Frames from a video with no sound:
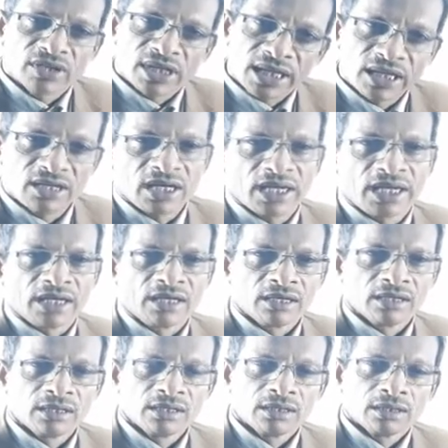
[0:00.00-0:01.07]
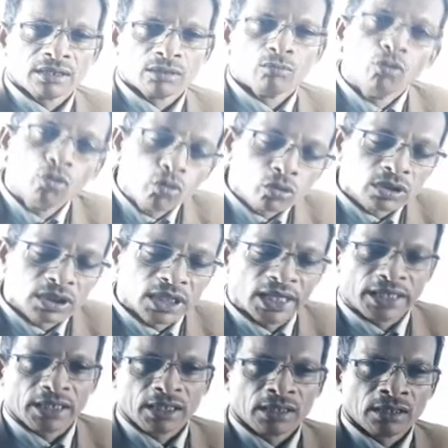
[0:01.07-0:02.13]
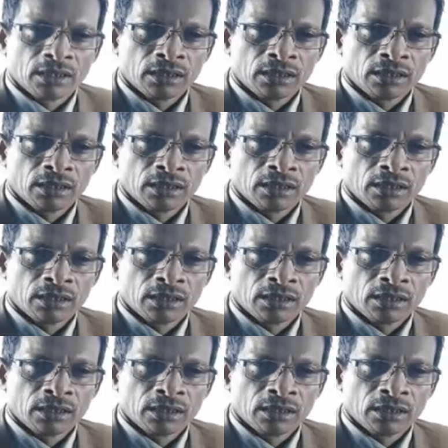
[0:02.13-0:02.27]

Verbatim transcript: সেকেন্ডেই মুহূর্তেই